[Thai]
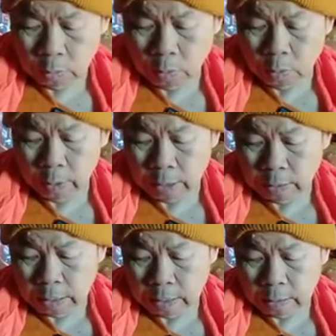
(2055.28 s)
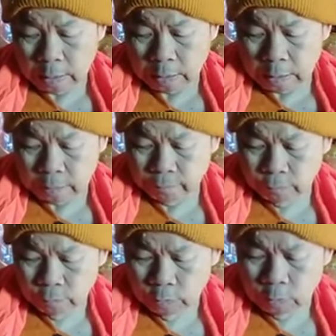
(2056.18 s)
อ๋อยังยังยังยัง
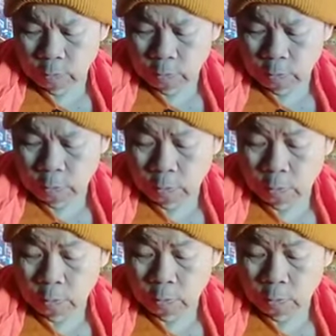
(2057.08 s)
อืม